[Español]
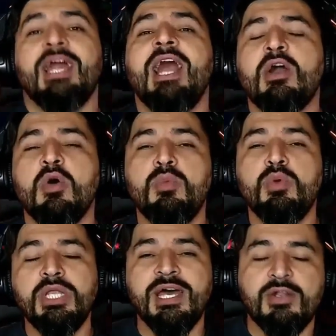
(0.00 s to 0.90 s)
la
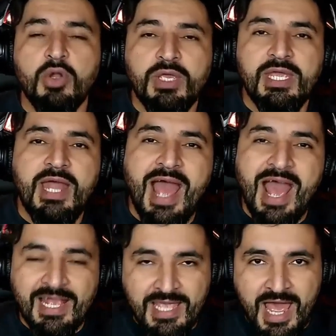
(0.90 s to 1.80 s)
comunidad rockera
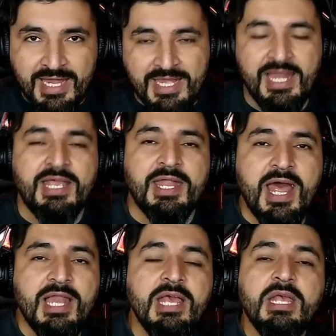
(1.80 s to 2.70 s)
acá en el
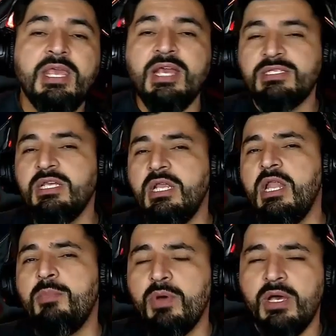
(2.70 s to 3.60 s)
canal y así le
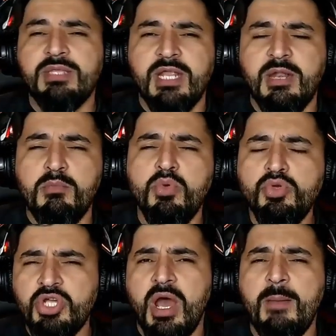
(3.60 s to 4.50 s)
pueda traer
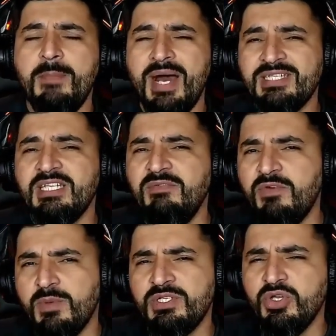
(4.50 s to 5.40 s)
mucha más
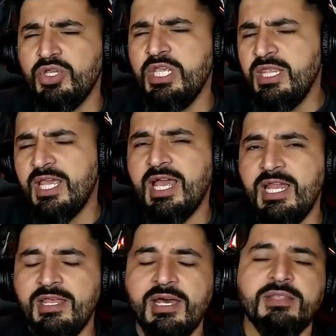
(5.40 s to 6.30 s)
información y de
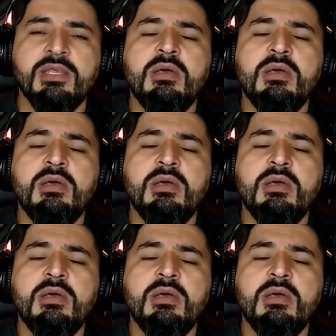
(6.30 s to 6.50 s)
calidad.